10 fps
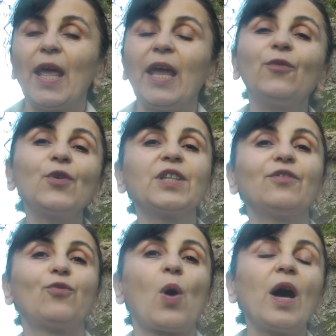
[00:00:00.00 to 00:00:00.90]
Il faut
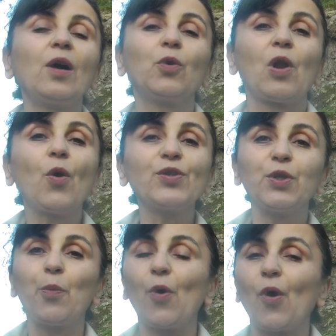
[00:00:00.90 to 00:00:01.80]
savoir que
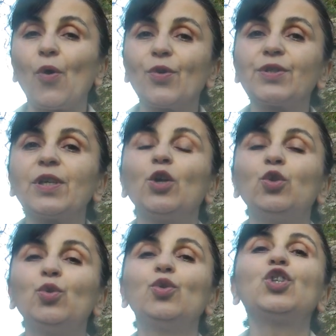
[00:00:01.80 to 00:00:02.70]
l'ostéoporose
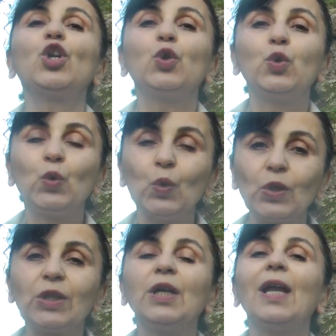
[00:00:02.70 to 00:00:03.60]
touche toutes
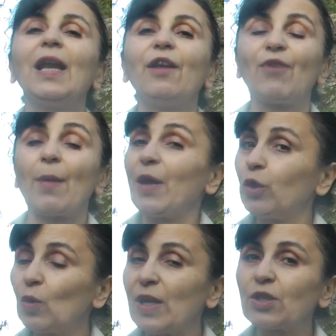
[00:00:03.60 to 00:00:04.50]
les femmes et
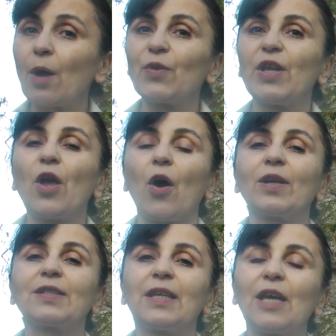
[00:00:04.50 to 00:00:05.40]
tous les hommes d'ailleurs.
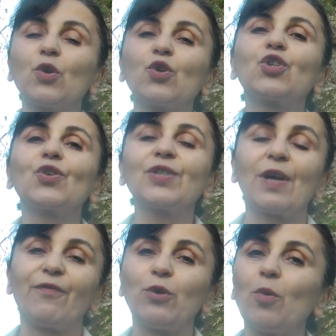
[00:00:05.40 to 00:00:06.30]
C'est quelque chose,
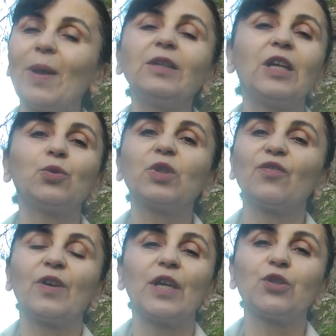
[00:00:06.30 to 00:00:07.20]
un phénomène qui est tout à
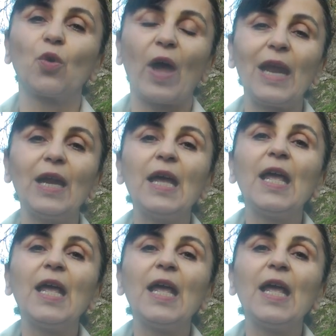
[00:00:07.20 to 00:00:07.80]
fait naturel.